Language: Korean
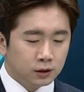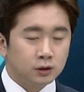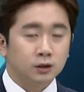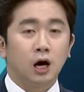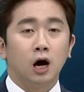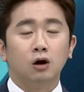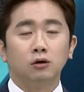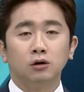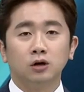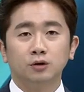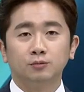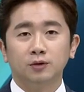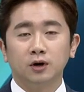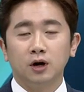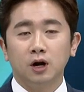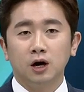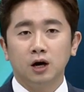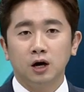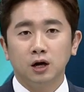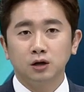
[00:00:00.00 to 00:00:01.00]
자, 오늘
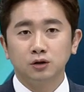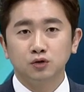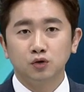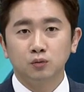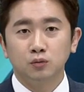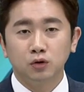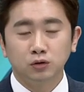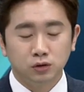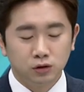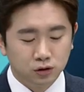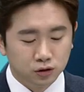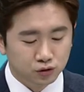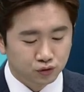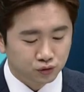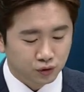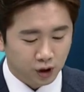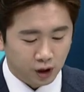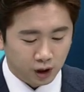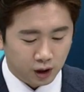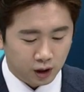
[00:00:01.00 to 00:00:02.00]
급등락하는 종목들
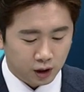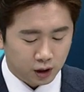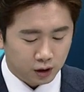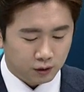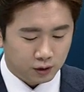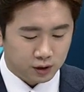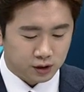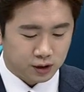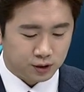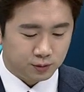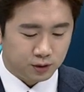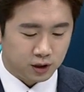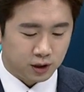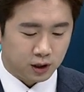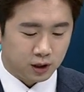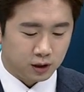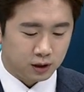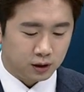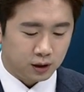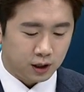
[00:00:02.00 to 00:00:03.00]
중에 관심이
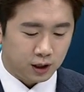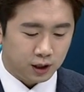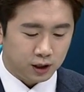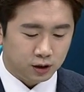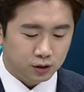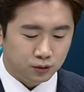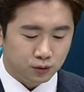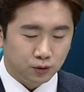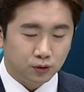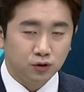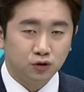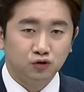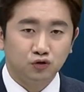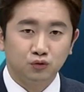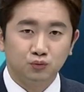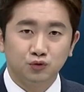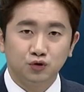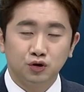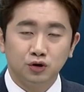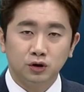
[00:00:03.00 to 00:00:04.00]
가는 하이드로
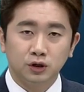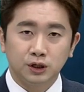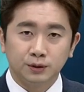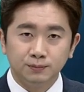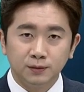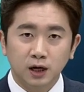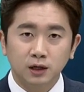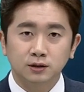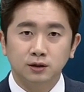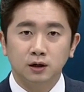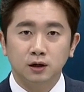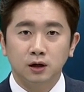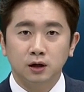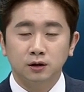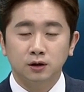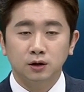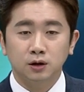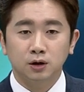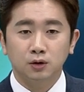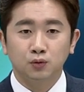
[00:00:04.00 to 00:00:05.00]
리튬은 급락세를
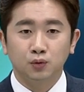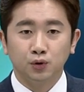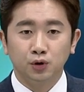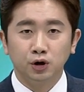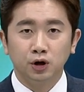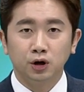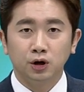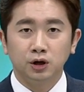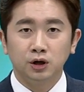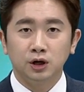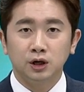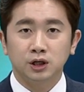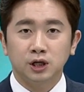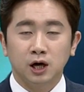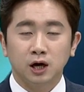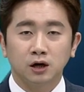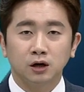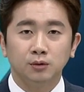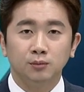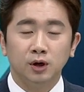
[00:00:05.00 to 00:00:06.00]
나타내고 오히려 이
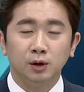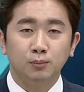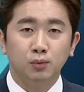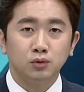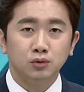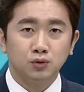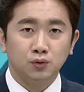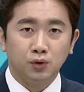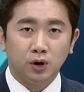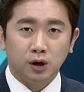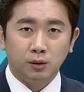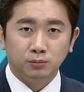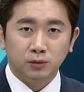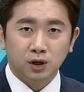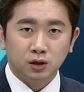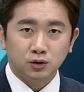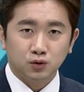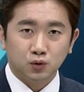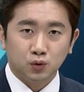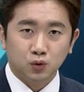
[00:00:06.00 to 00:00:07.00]
자금이 포스코
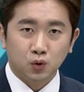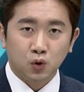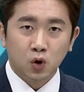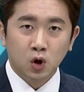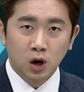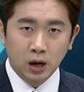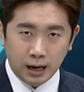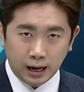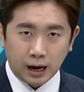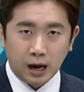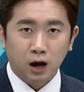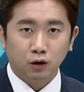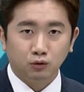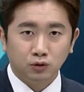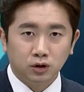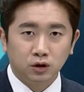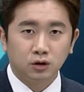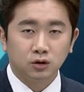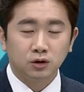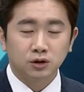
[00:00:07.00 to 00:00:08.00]
엠텍 쪽으로 가고
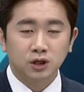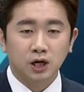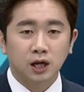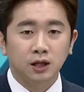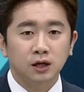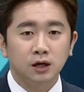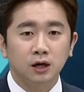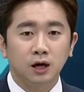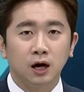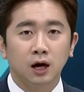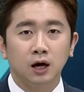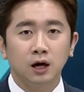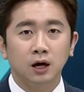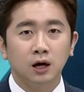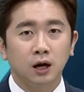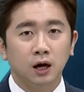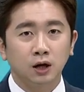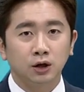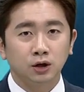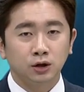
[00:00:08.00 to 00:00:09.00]
있는 것이
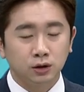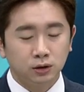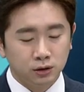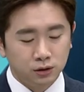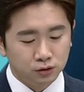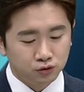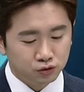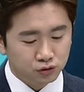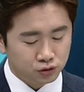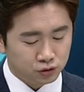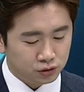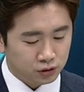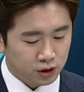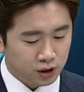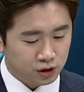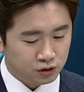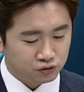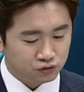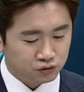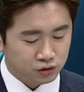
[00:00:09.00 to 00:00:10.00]
아닐까라는 추측을
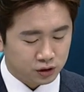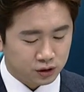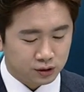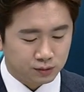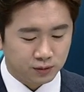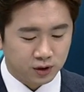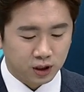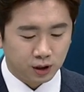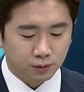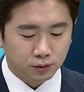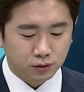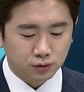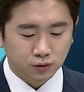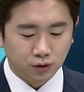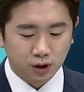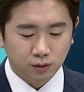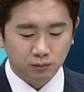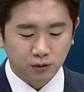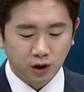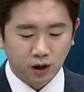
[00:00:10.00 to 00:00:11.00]
해주셨습니다.
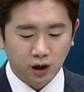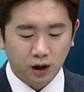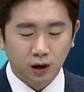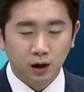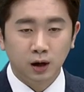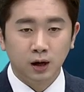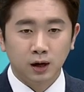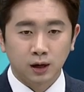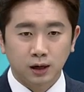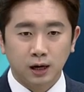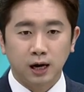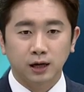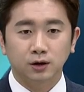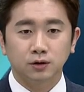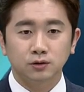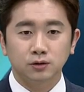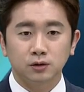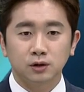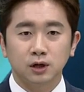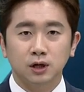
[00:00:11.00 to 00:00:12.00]
포스코 엠텍
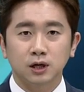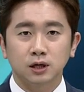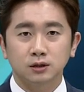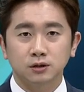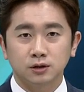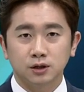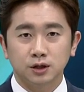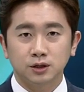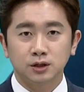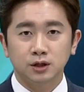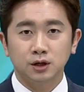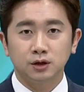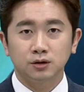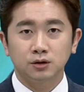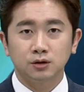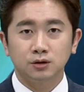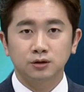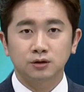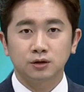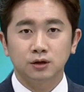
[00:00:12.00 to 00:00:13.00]
가격 전략까지
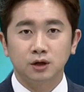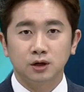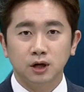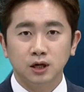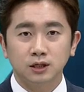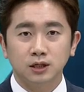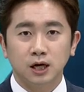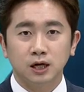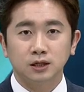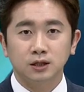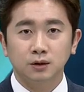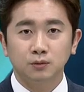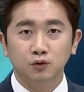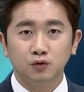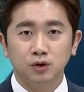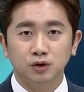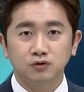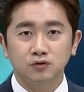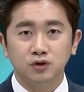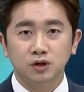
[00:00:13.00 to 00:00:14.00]
제시해드렸으니까 잘
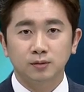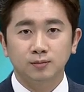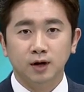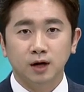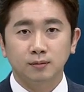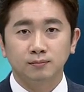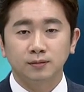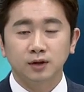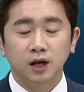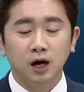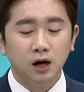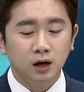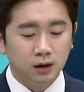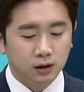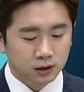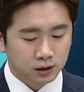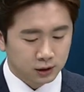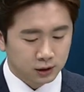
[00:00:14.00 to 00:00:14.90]
참고해 주시기 바랍니다.